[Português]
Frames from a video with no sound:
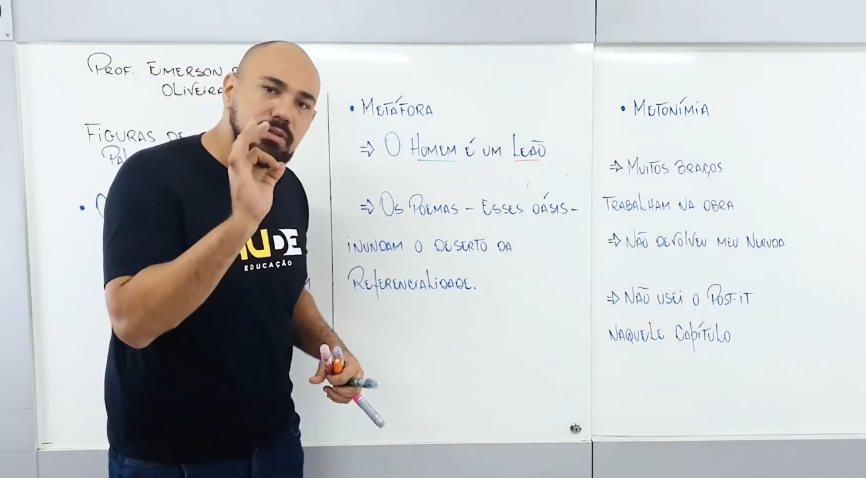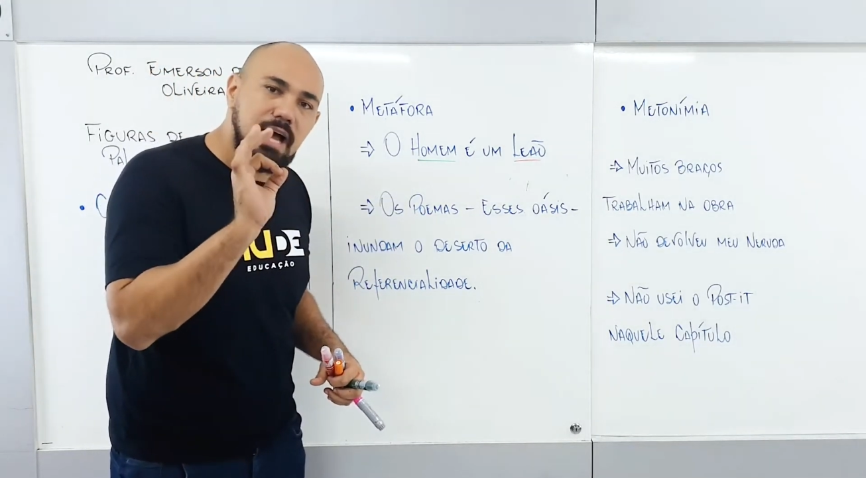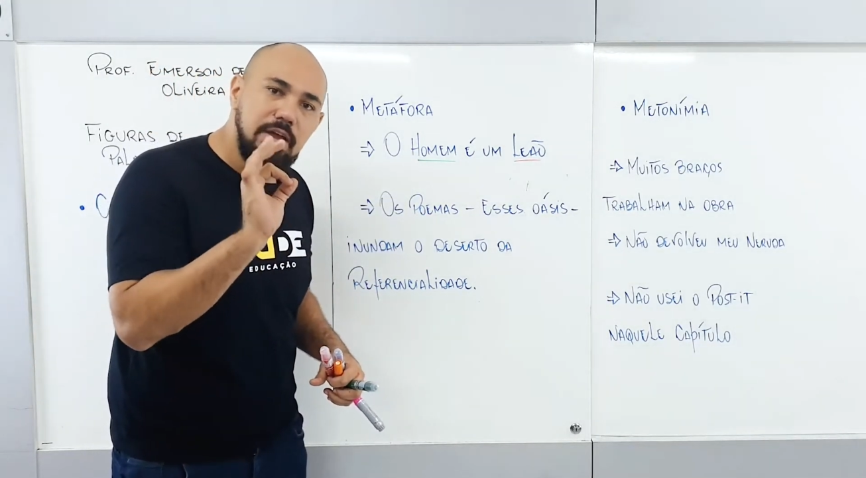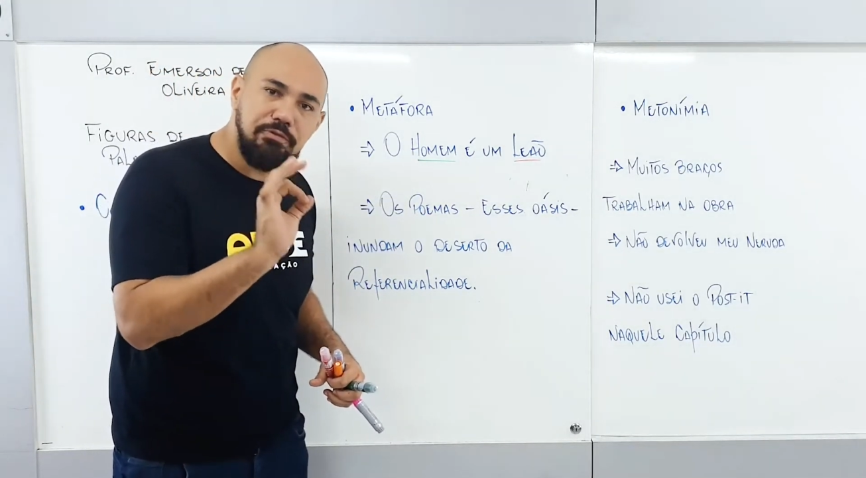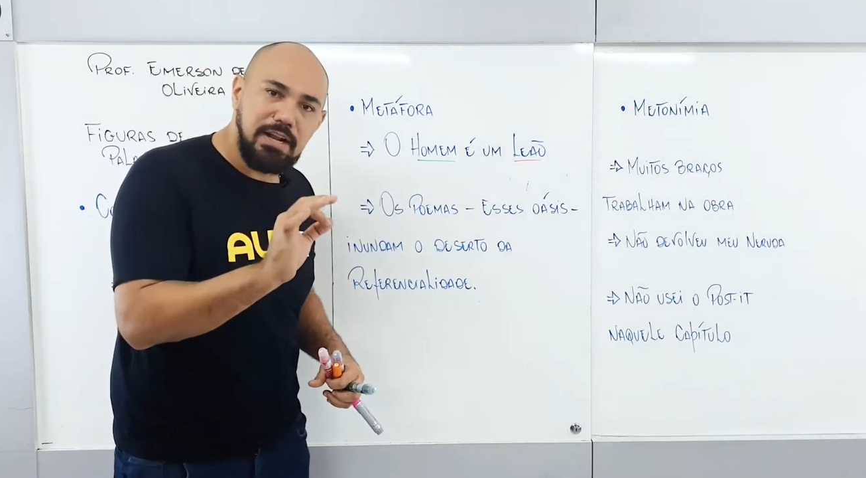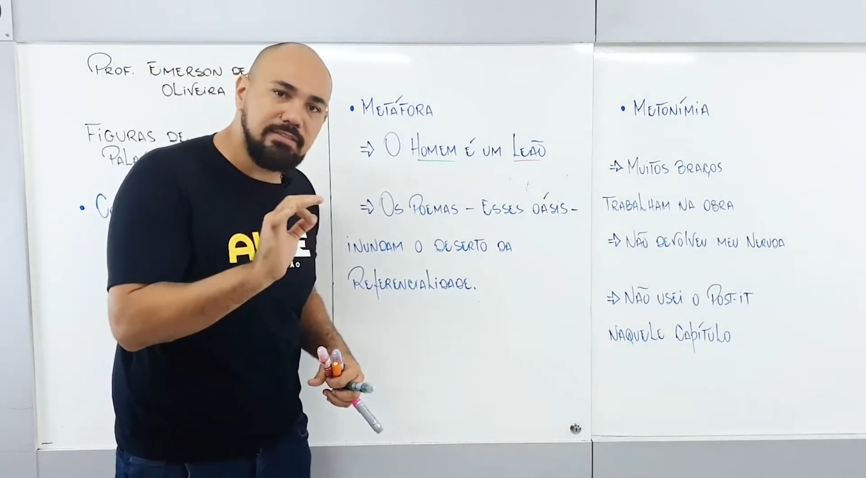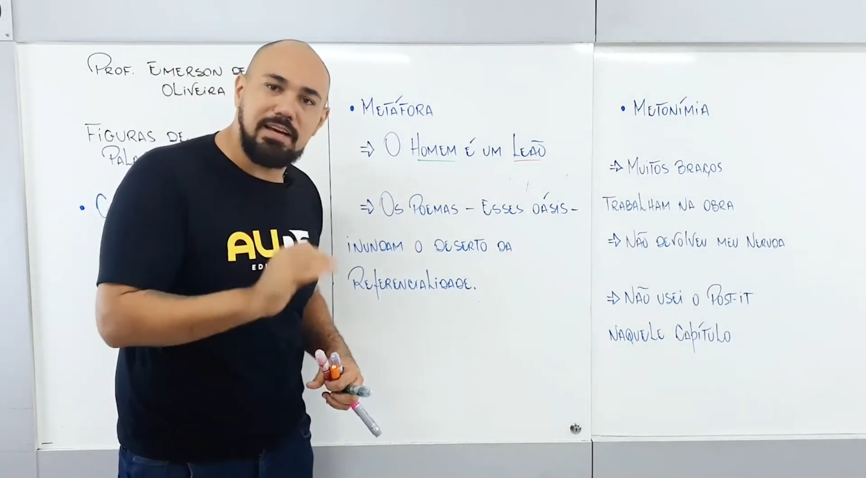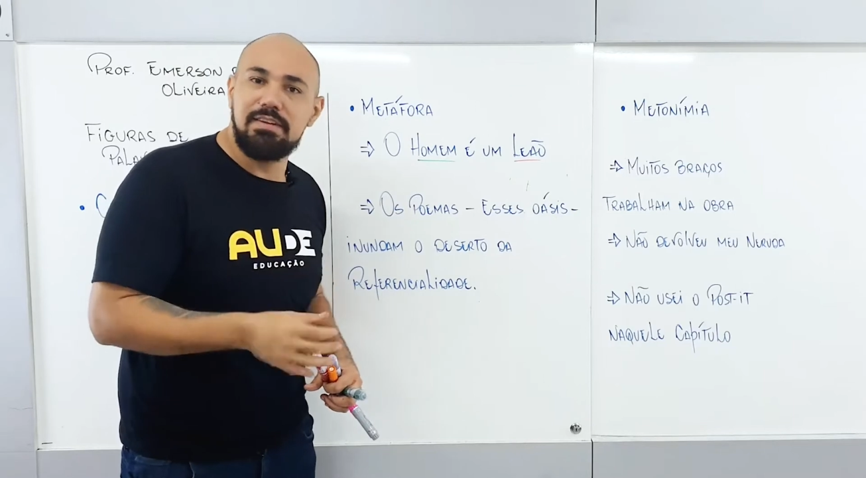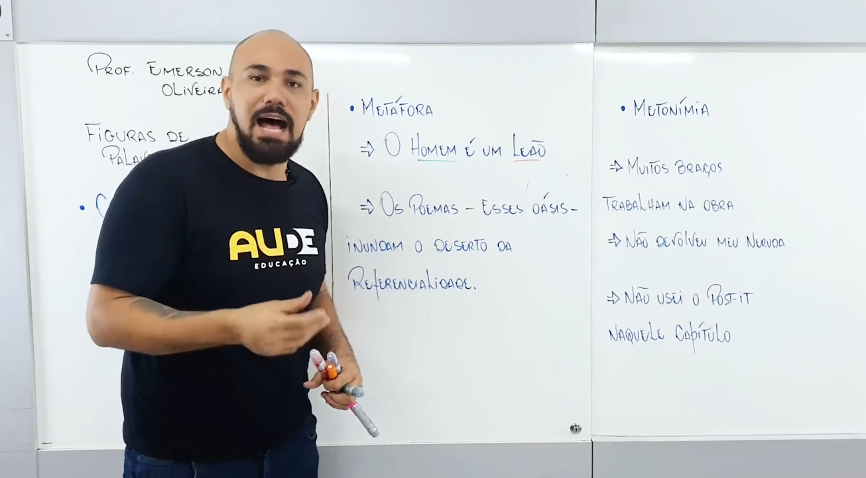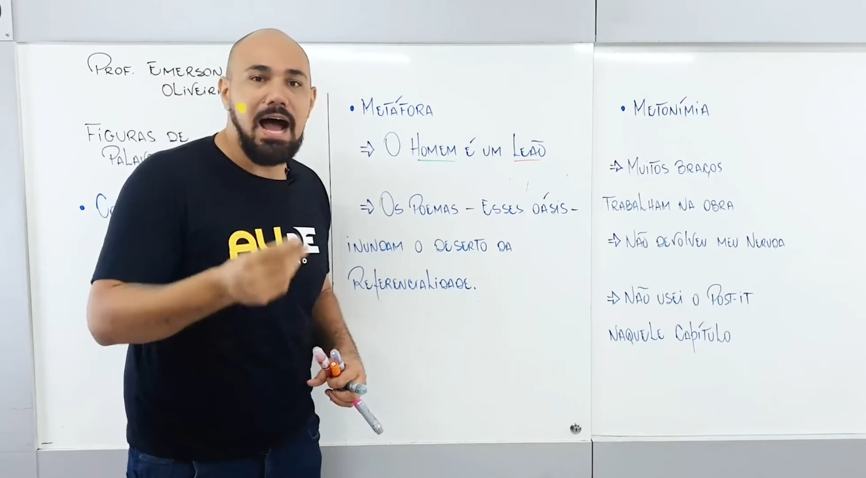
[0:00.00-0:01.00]
da
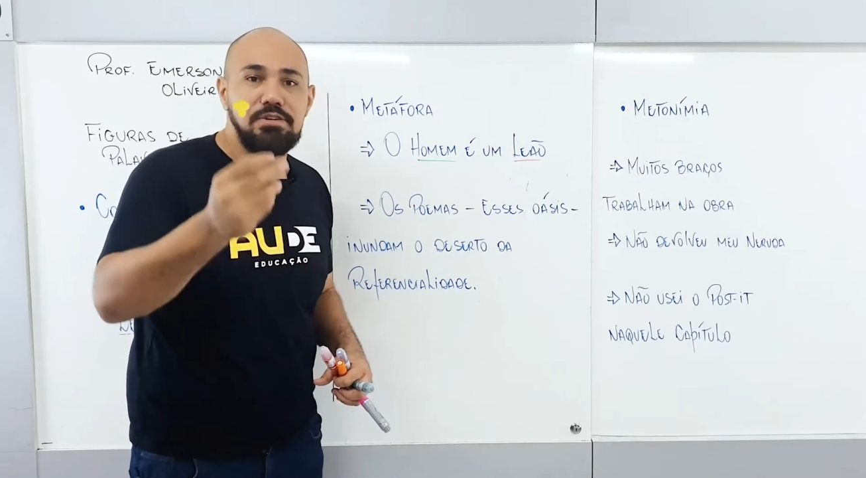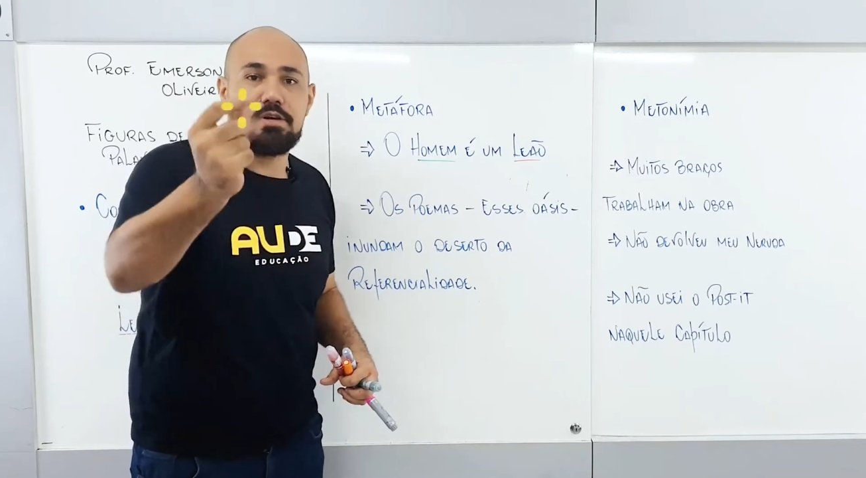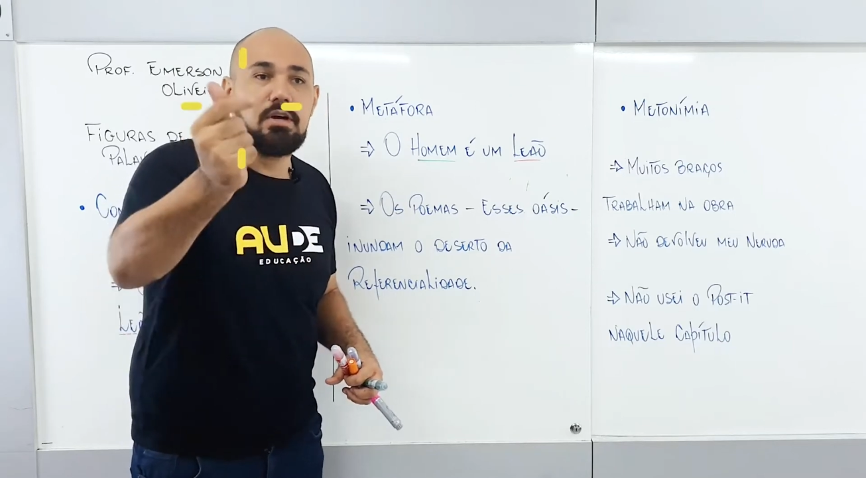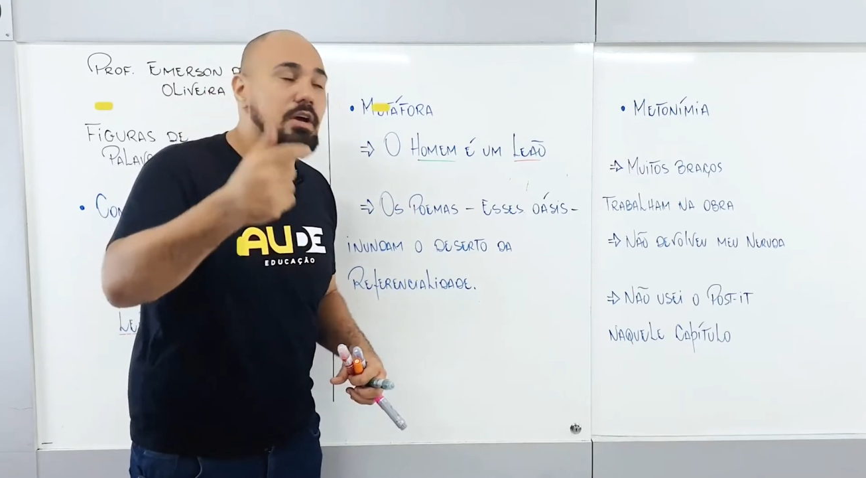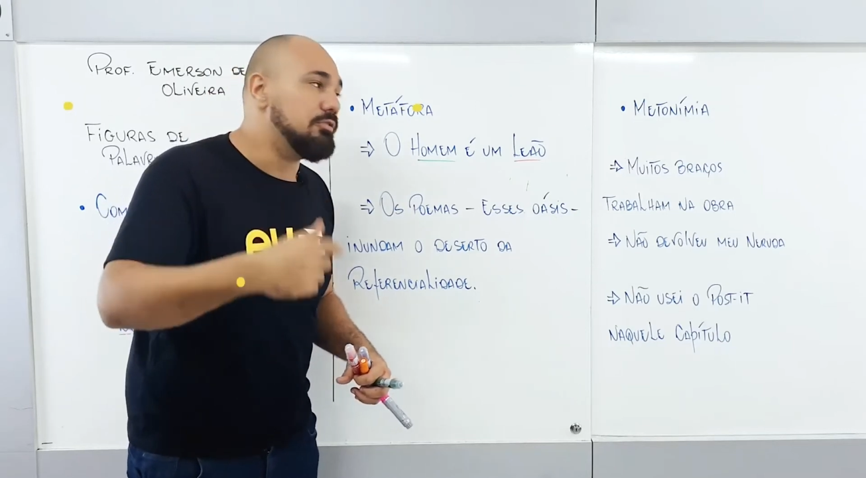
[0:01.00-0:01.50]
referencialidade.